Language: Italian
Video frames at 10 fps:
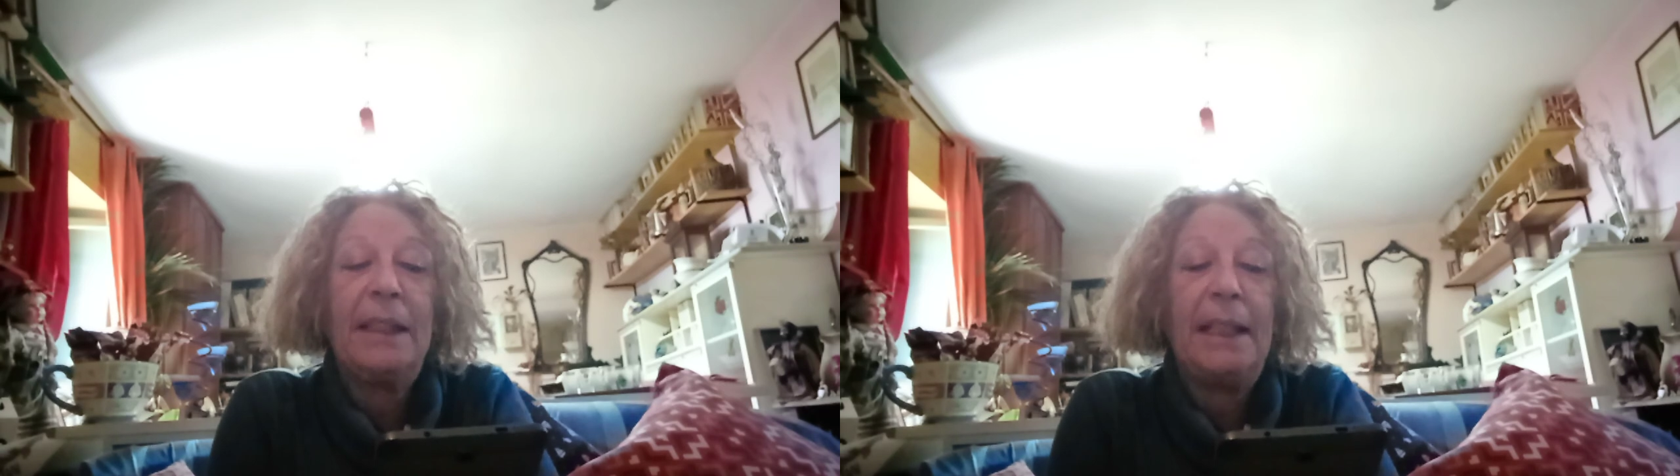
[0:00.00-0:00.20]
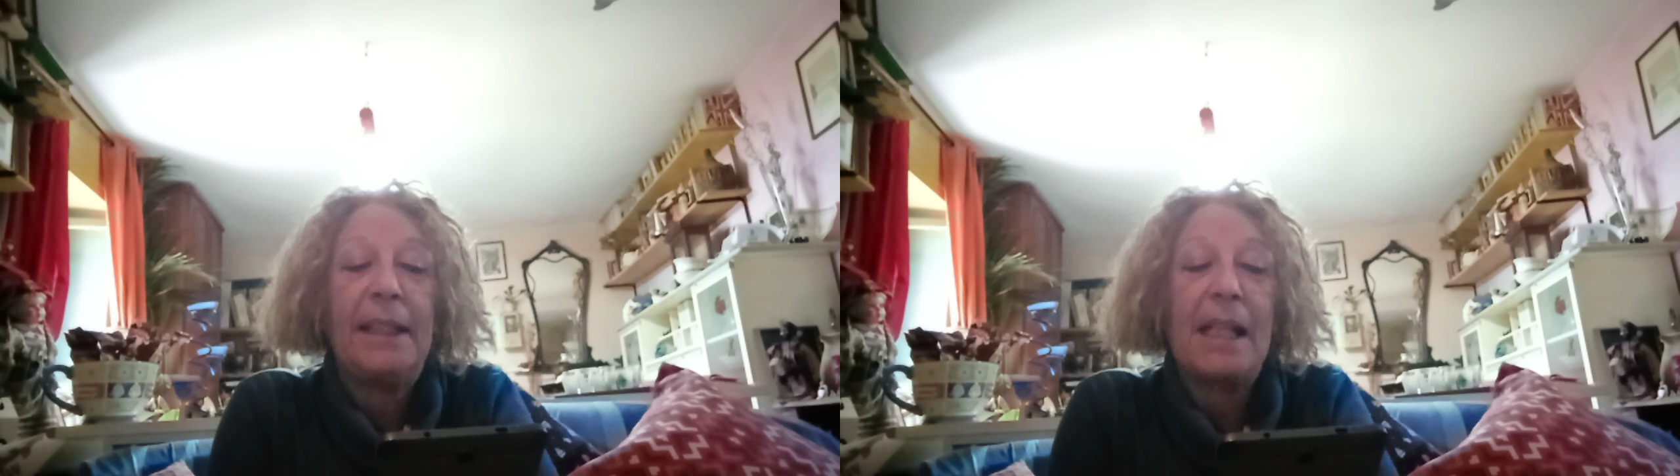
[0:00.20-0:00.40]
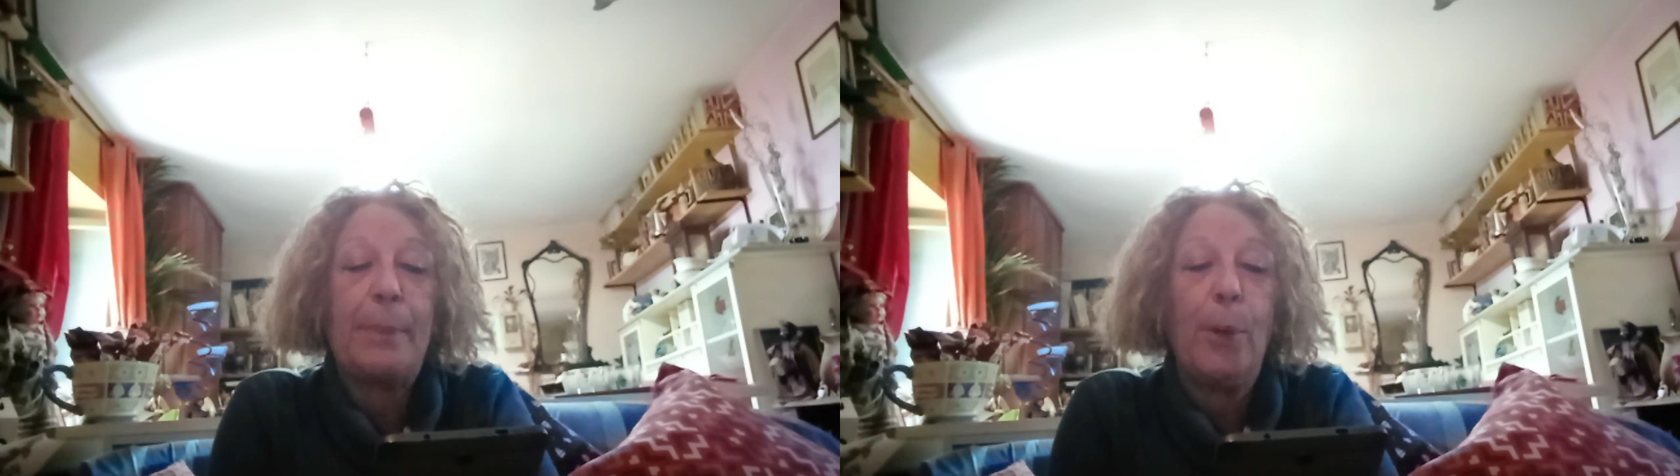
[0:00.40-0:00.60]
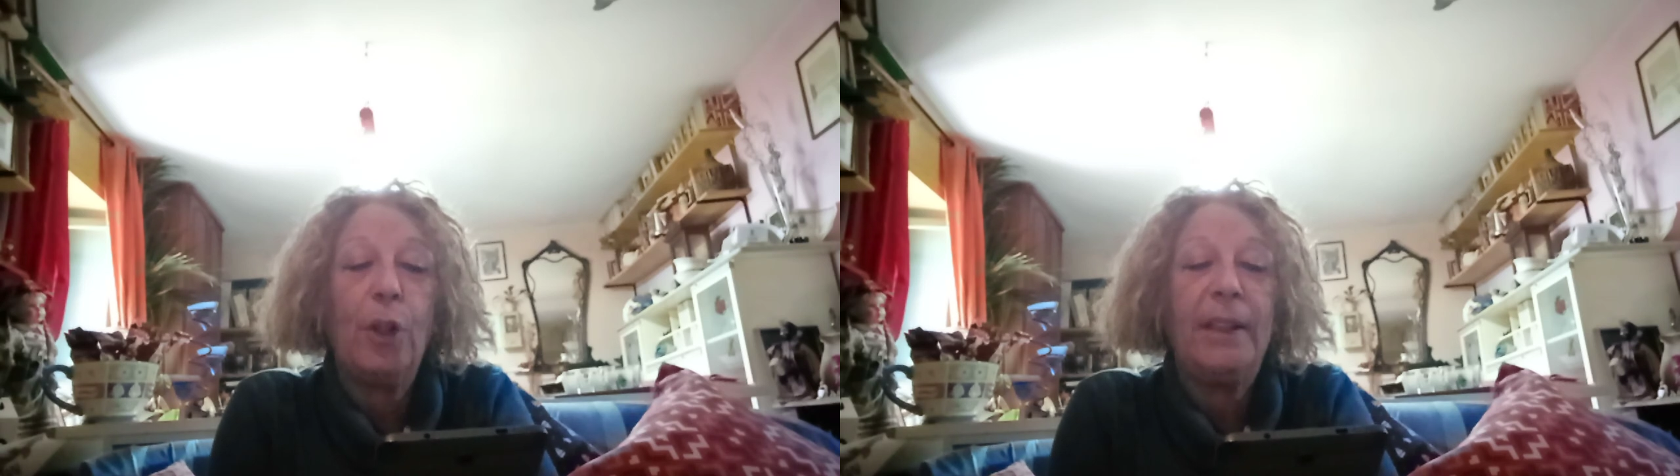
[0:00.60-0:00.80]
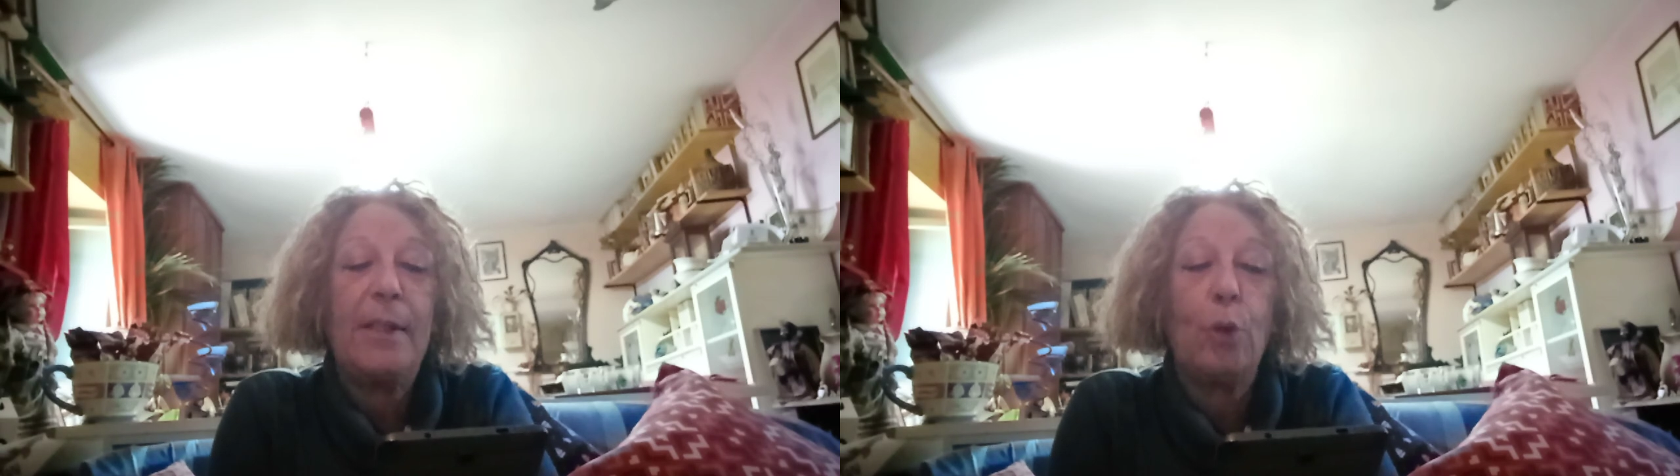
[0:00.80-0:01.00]
dei
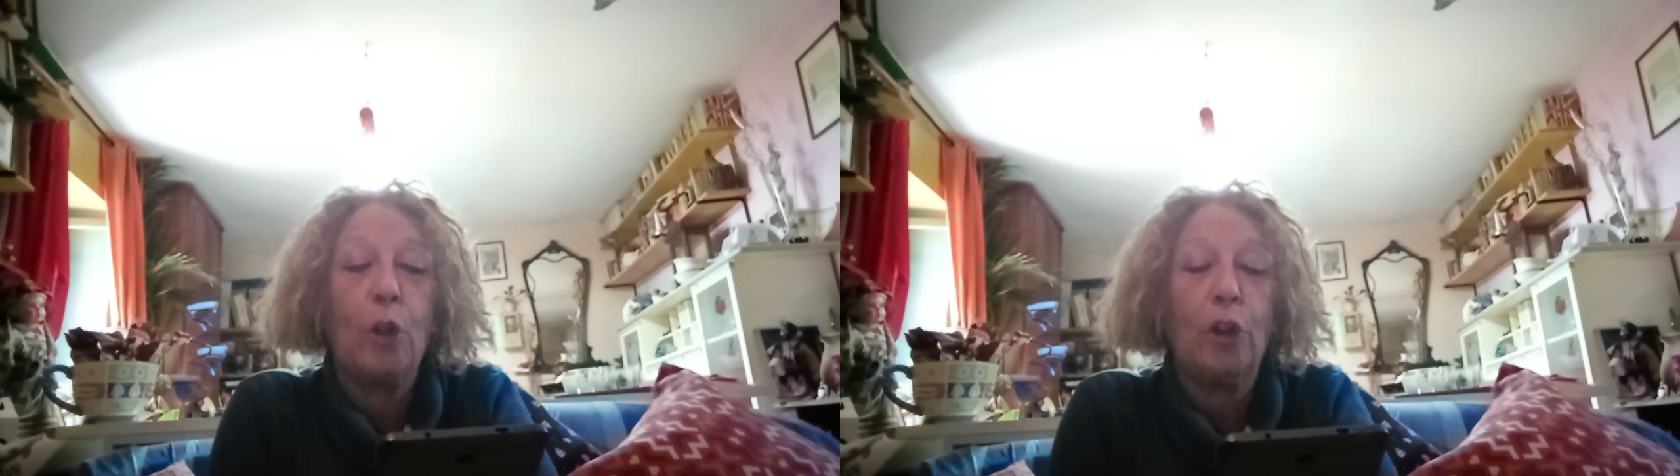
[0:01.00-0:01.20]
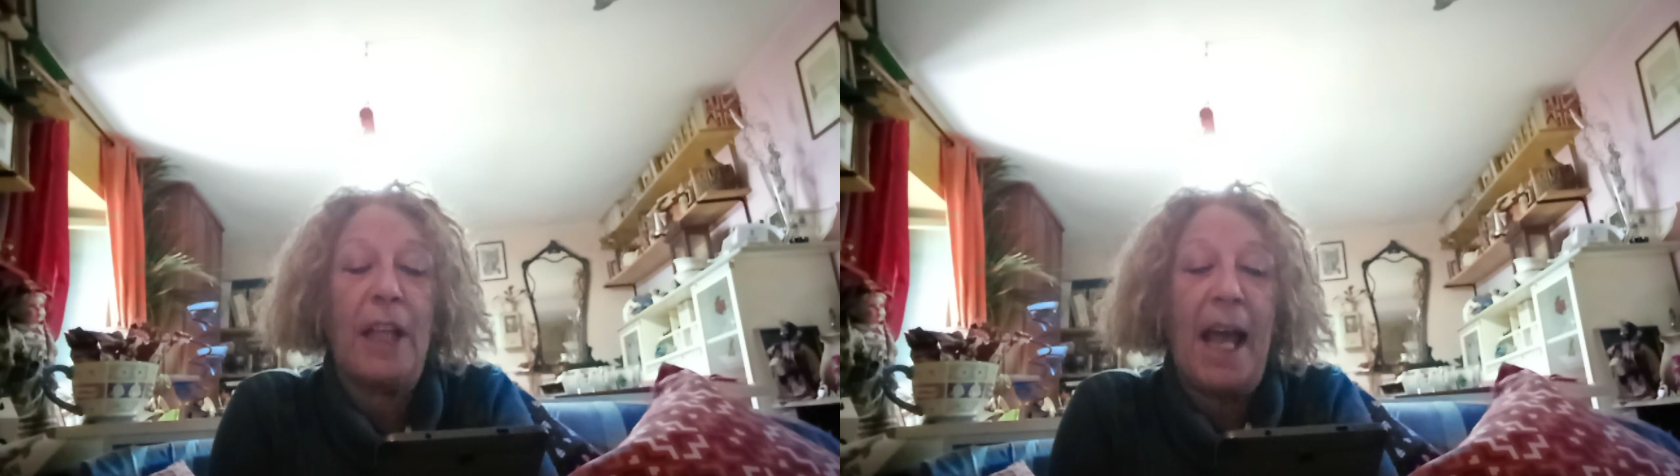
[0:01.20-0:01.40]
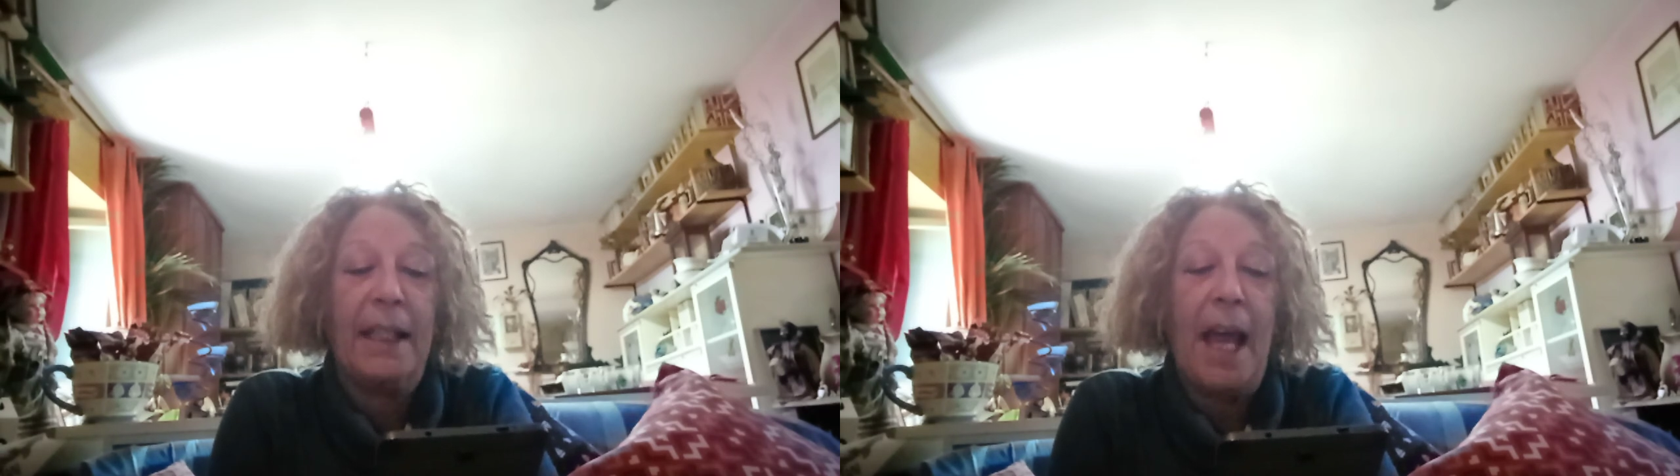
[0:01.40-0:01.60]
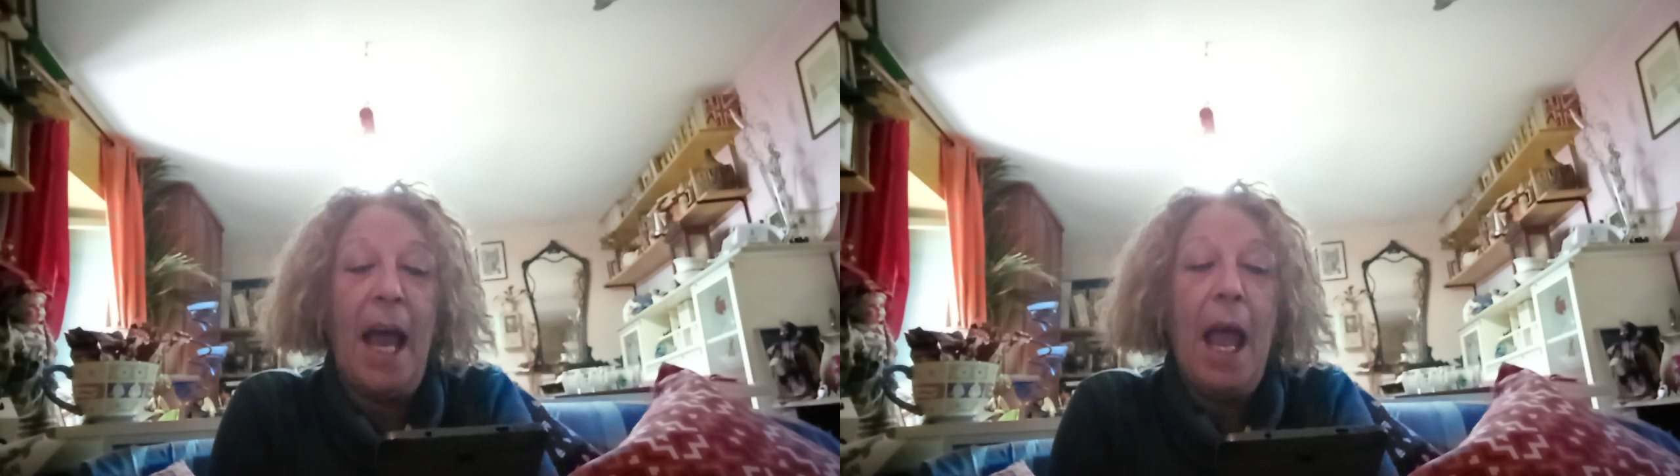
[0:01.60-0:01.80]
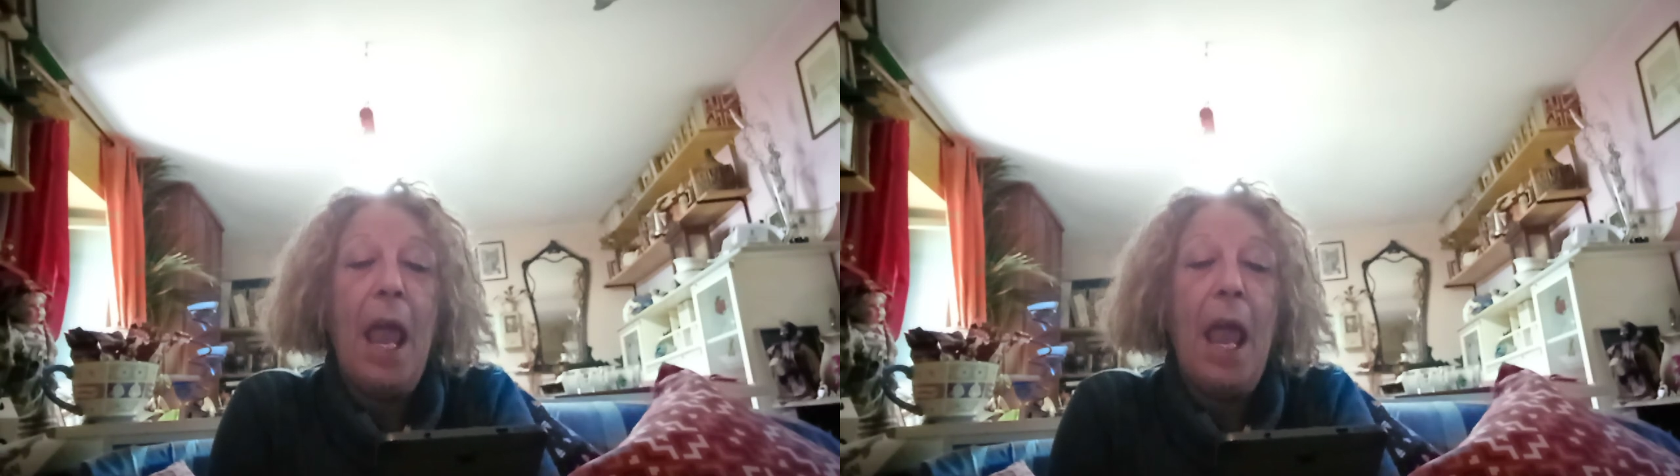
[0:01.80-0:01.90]
trasporti su rotaia,